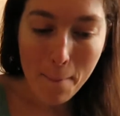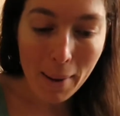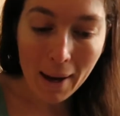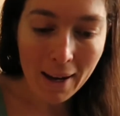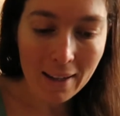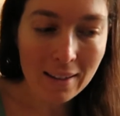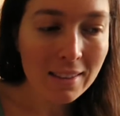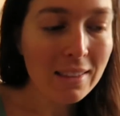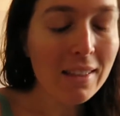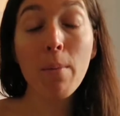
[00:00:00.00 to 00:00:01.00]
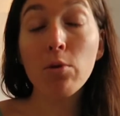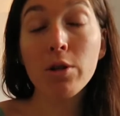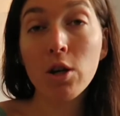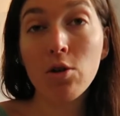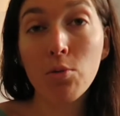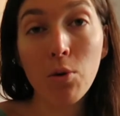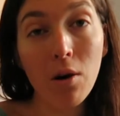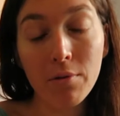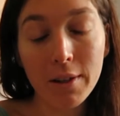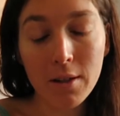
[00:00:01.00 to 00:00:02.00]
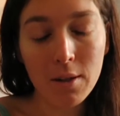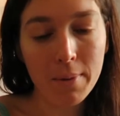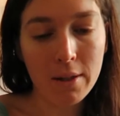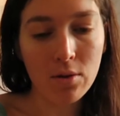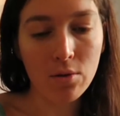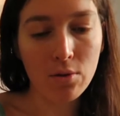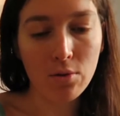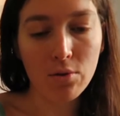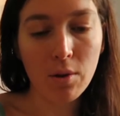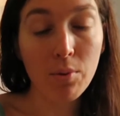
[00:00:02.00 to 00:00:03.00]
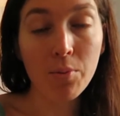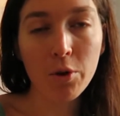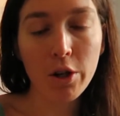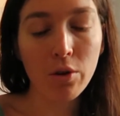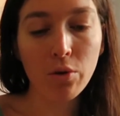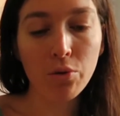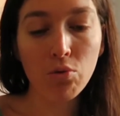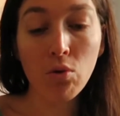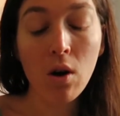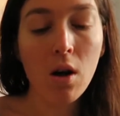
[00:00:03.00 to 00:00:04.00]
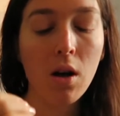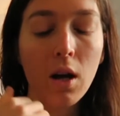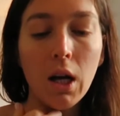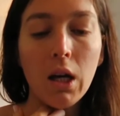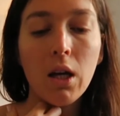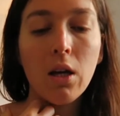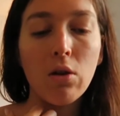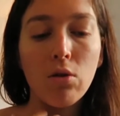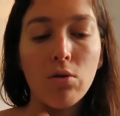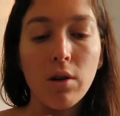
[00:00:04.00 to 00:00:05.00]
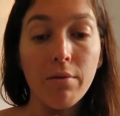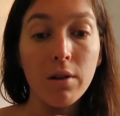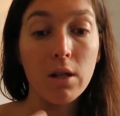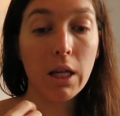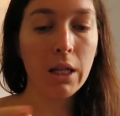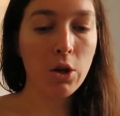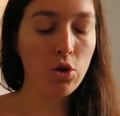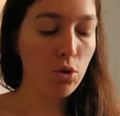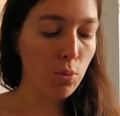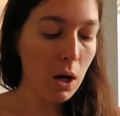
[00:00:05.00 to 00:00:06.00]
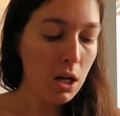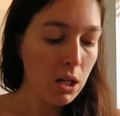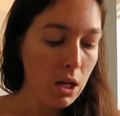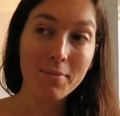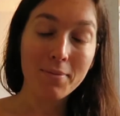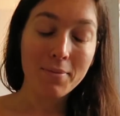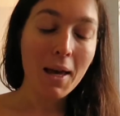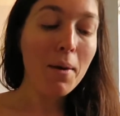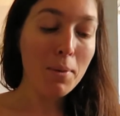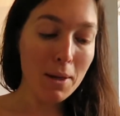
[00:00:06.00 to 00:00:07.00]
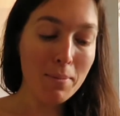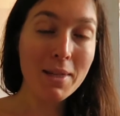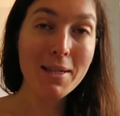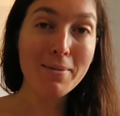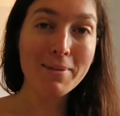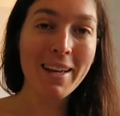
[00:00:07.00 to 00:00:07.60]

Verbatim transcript: Pareil. C'est pas pour ça que je le bois en fait, c'est parce que tout simplement j'adore le goût et ça fait des années que je le bois. Bon appétit